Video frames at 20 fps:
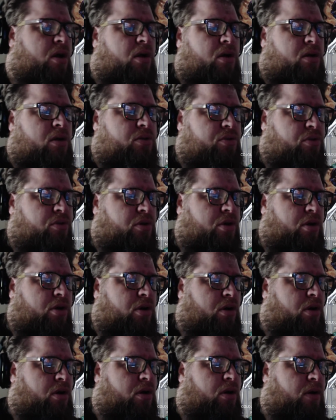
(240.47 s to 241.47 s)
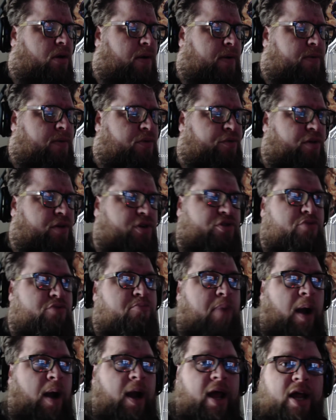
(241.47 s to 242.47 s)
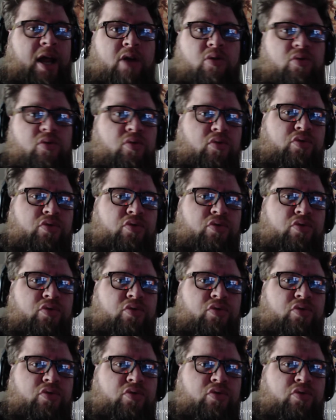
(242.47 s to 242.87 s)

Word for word: Donc, euh, je ne parlerai qu'au nom de